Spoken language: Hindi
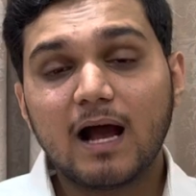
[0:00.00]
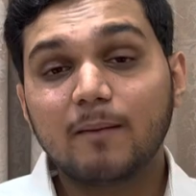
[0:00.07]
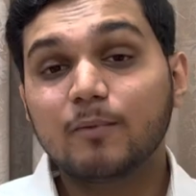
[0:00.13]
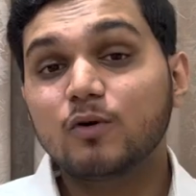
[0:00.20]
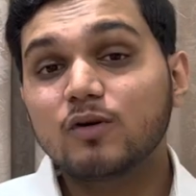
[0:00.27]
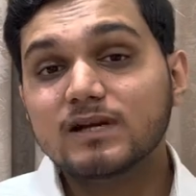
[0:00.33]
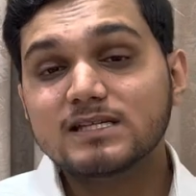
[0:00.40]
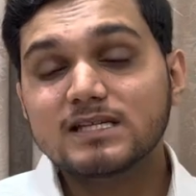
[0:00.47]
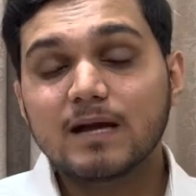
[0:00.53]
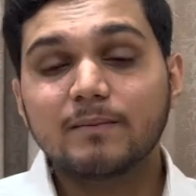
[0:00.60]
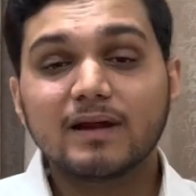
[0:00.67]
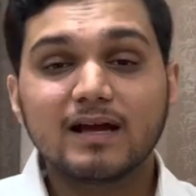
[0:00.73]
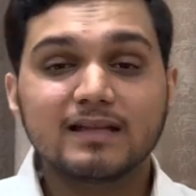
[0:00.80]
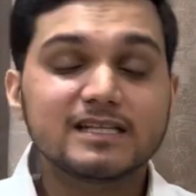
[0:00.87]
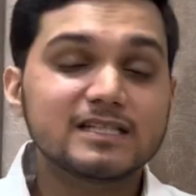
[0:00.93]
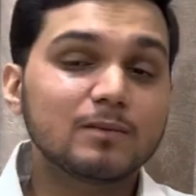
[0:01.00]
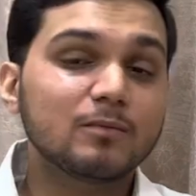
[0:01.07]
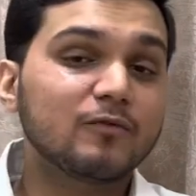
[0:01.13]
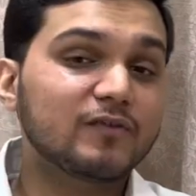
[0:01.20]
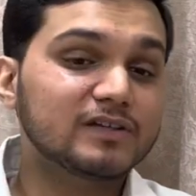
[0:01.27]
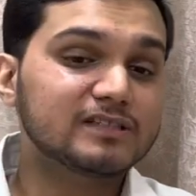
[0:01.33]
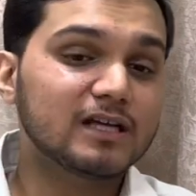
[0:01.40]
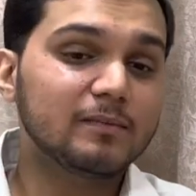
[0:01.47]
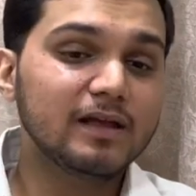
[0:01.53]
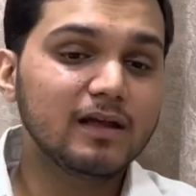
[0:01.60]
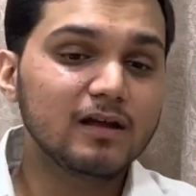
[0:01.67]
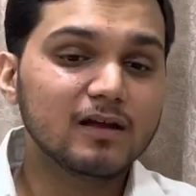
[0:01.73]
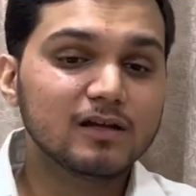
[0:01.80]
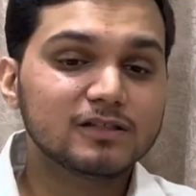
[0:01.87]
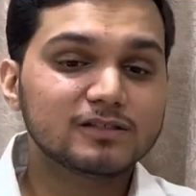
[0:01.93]
आप लोगों के सामने हदीस मुफजल
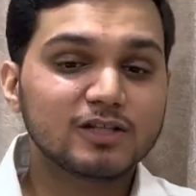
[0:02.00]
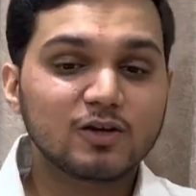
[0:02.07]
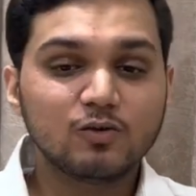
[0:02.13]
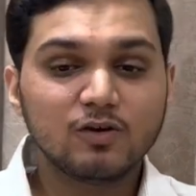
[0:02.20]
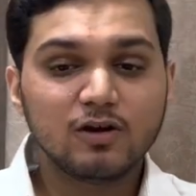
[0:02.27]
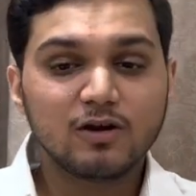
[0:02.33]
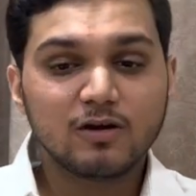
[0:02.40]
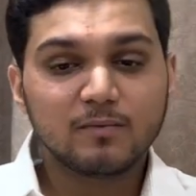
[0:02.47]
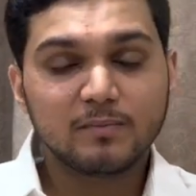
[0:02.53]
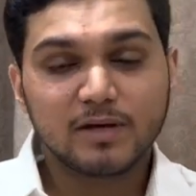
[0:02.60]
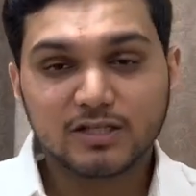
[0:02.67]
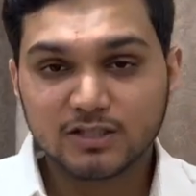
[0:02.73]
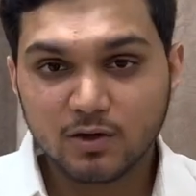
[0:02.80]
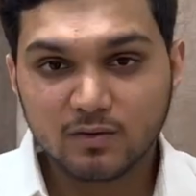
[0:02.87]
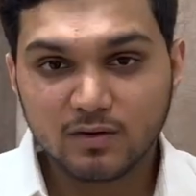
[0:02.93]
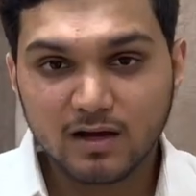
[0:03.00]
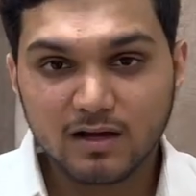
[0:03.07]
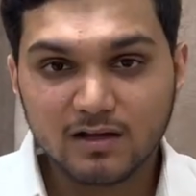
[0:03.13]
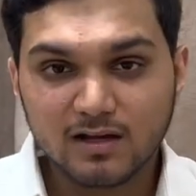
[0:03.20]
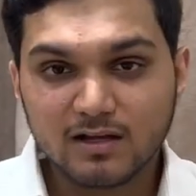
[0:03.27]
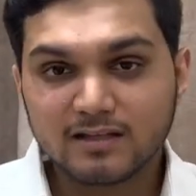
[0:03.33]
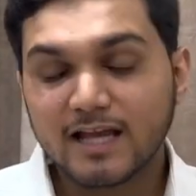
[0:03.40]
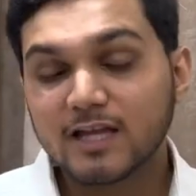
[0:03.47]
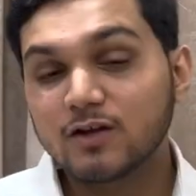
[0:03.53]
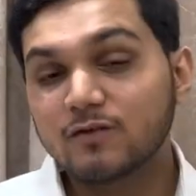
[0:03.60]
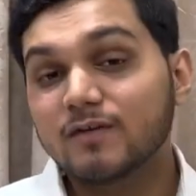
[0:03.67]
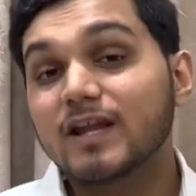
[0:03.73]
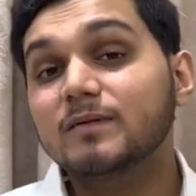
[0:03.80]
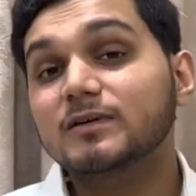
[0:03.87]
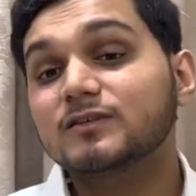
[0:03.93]
भी ज़रूर पेश करूंगा थैंक यू
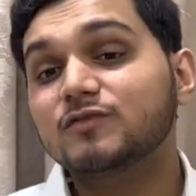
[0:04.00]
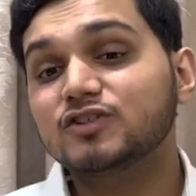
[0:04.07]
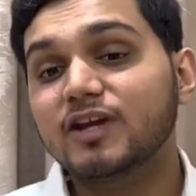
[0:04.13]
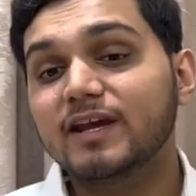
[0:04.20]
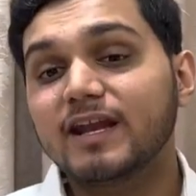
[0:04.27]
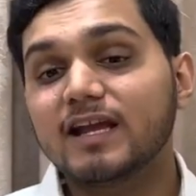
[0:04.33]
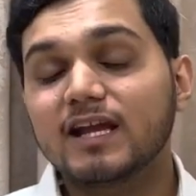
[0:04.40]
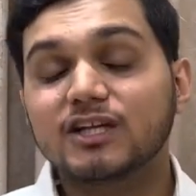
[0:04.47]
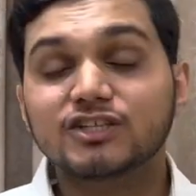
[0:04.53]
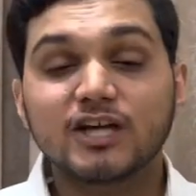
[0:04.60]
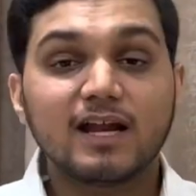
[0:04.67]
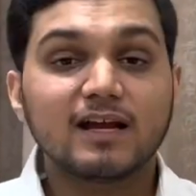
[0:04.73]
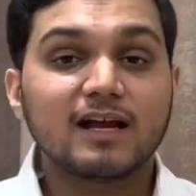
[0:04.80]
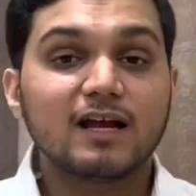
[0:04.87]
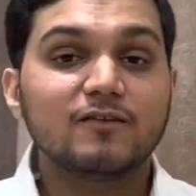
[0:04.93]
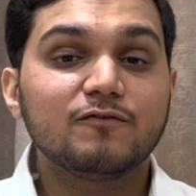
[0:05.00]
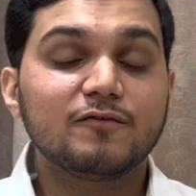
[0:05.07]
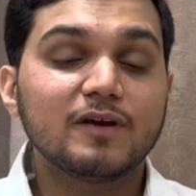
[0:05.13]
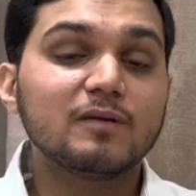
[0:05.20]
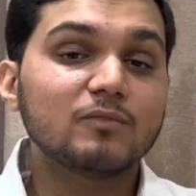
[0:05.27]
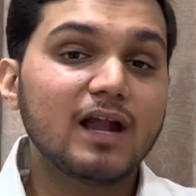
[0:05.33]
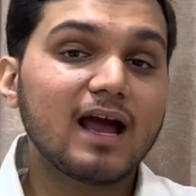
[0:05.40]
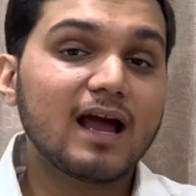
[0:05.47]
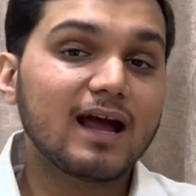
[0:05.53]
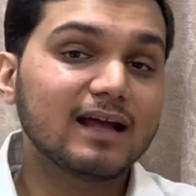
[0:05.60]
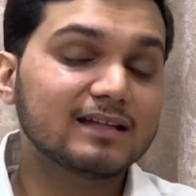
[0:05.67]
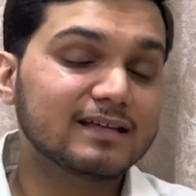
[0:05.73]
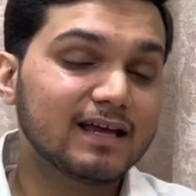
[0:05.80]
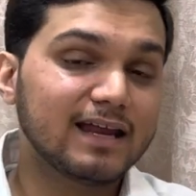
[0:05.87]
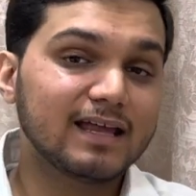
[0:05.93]
वेरी मच फॉर ज्वाइनिंग इनशाला कल फिर
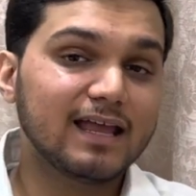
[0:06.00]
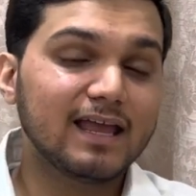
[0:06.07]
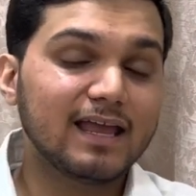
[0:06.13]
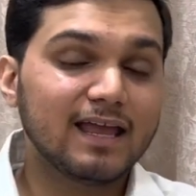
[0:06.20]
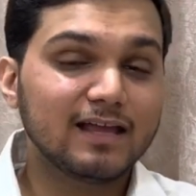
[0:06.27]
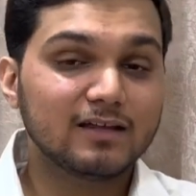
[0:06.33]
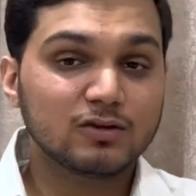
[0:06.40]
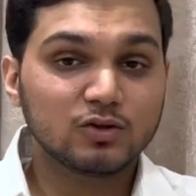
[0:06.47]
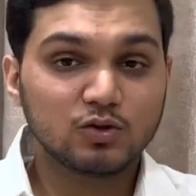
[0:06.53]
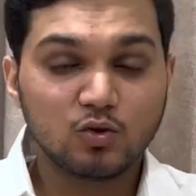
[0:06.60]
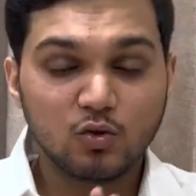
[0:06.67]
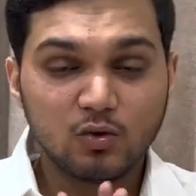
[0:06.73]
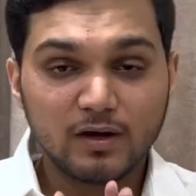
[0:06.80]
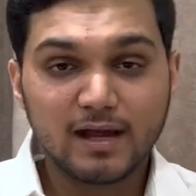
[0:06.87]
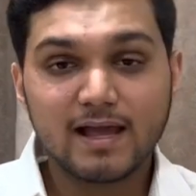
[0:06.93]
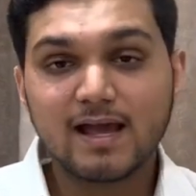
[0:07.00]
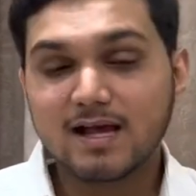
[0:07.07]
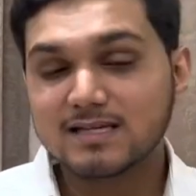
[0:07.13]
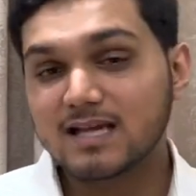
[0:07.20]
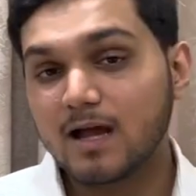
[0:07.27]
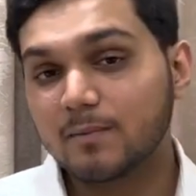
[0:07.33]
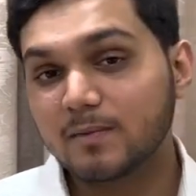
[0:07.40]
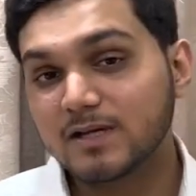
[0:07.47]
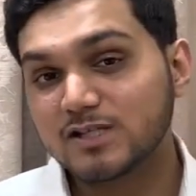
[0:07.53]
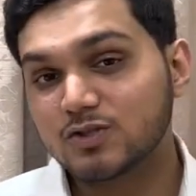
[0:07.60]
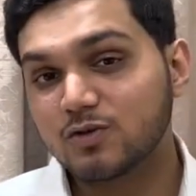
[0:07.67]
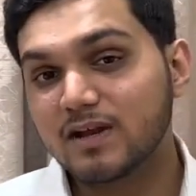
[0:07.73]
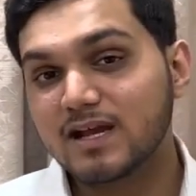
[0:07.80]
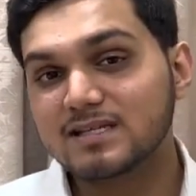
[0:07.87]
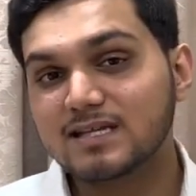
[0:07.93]
मुलाकात करेंगे एक दो नए असहाब की
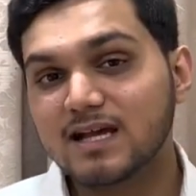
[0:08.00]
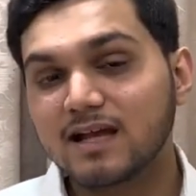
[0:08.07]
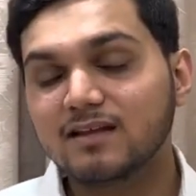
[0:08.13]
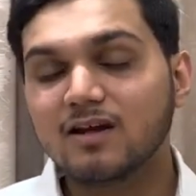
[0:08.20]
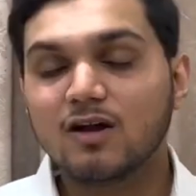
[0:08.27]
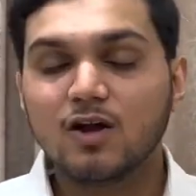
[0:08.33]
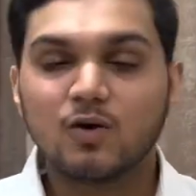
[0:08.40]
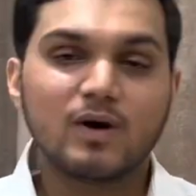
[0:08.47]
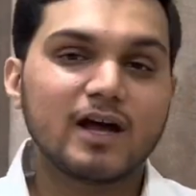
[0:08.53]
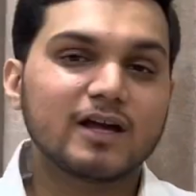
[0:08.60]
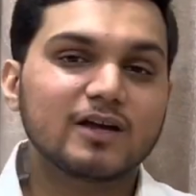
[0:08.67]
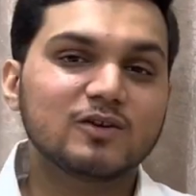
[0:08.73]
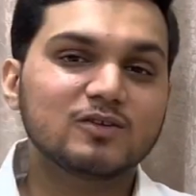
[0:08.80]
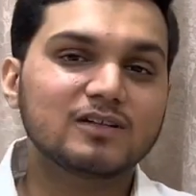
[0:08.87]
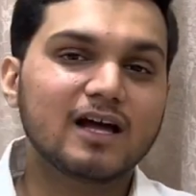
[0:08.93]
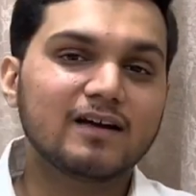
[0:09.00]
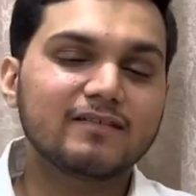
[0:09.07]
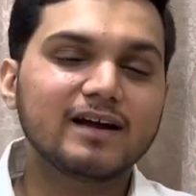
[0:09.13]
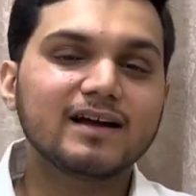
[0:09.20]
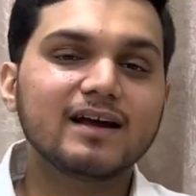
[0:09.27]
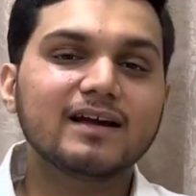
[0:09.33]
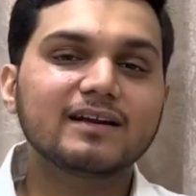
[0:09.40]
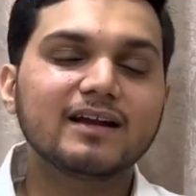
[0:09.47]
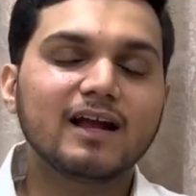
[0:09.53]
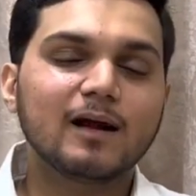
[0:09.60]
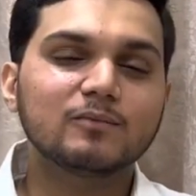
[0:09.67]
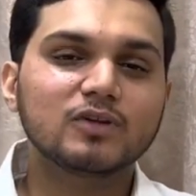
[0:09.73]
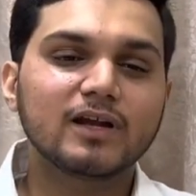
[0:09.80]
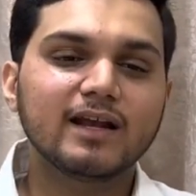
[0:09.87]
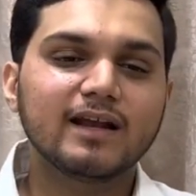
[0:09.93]
स्टोरी के साथ वाखिर दावाना
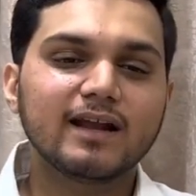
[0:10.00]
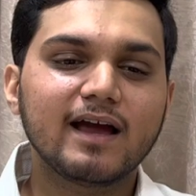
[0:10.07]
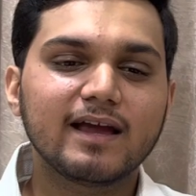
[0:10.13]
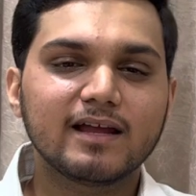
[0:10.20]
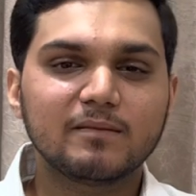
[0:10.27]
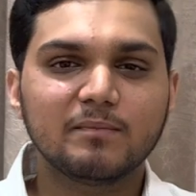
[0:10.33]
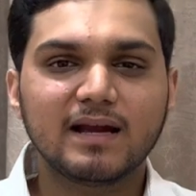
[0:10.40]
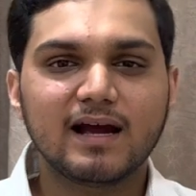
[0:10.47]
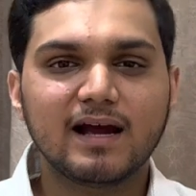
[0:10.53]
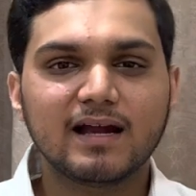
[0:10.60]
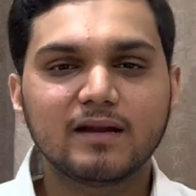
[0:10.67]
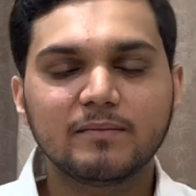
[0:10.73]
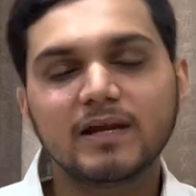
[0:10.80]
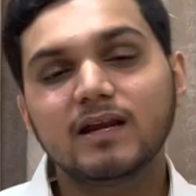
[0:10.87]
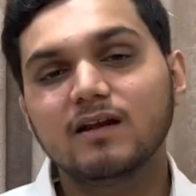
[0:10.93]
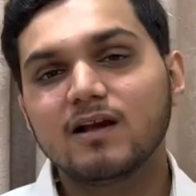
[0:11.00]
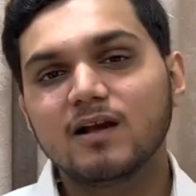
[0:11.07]
अलहमदिल्ला रबालमीन